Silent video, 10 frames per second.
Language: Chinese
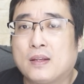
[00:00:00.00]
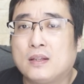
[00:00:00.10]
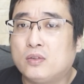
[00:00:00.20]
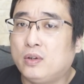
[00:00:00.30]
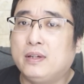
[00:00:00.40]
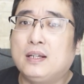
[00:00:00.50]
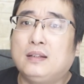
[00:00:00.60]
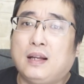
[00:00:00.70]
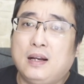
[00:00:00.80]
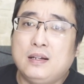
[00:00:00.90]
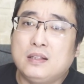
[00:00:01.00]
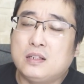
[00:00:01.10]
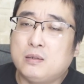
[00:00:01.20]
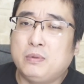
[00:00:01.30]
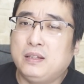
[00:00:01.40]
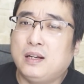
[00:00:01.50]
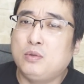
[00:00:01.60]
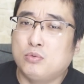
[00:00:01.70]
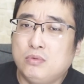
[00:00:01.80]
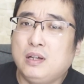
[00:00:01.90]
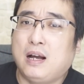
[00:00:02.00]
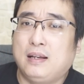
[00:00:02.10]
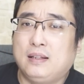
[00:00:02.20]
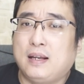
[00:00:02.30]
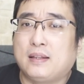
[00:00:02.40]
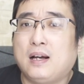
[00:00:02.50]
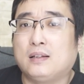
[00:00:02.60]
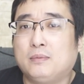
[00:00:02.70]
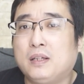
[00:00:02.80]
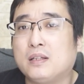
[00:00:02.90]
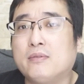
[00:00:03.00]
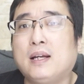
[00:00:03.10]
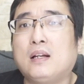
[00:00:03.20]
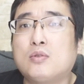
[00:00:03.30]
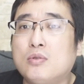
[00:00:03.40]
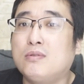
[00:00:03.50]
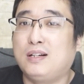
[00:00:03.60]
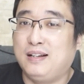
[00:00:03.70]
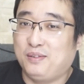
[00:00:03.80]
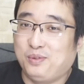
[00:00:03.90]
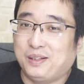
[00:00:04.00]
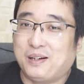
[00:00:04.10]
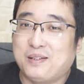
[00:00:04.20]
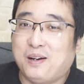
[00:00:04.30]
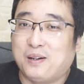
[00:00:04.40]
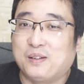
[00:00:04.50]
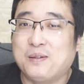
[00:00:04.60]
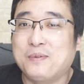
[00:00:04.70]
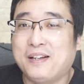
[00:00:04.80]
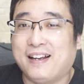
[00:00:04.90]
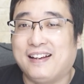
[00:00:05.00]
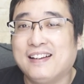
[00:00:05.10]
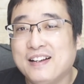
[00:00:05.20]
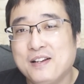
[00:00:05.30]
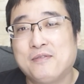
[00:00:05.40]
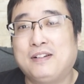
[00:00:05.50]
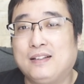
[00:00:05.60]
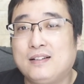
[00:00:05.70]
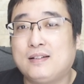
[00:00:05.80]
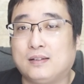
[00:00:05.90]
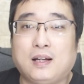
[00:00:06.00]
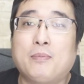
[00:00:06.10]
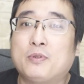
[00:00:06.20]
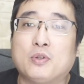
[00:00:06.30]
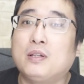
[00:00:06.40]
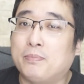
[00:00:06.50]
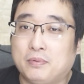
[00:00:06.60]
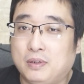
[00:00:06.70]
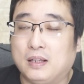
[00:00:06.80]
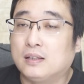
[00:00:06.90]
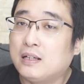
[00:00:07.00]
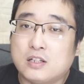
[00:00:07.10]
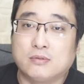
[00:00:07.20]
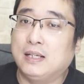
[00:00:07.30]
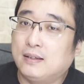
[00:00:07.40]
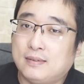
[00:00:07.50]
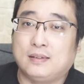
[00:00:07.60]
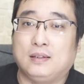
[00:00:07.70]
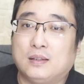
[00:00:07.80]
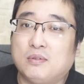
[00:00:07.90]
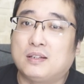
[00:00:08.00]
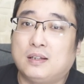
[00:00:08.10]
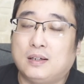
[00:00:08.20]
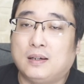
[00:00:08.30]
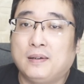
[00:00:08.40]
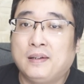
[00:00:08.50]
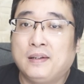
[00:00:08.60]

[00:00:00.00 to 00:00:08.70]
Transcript: 你作为一个男人，你是不是应该勇敢一点呢？对不对？你为了中国人做点事儿，对不对？问题是，他绝对不会的，他只为他自己做事儿啊！